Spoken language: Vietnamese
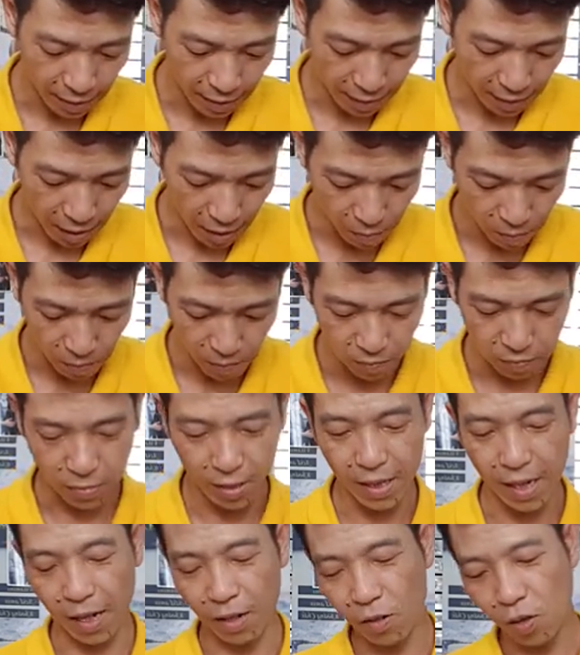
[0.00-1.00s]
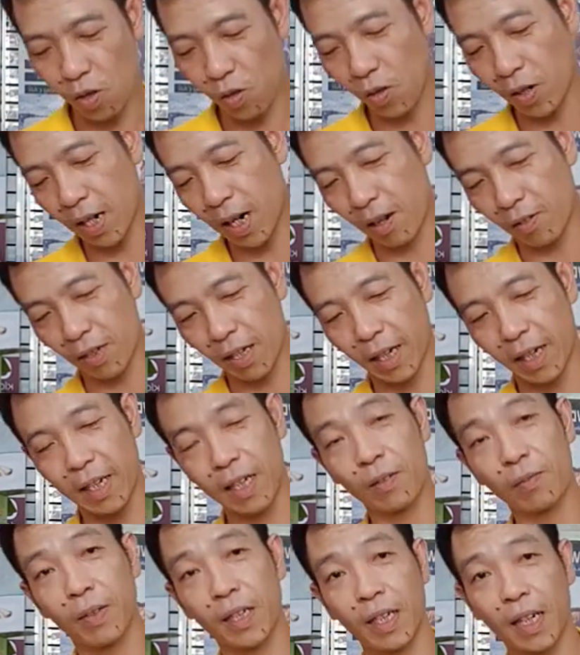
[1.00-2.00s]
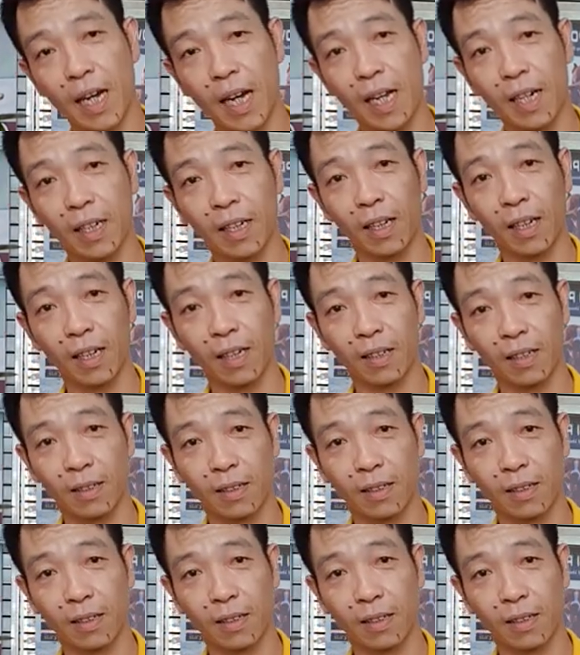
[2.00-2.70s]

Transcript: Không, chẳng có con nào nhảy lên mà được ăn cả.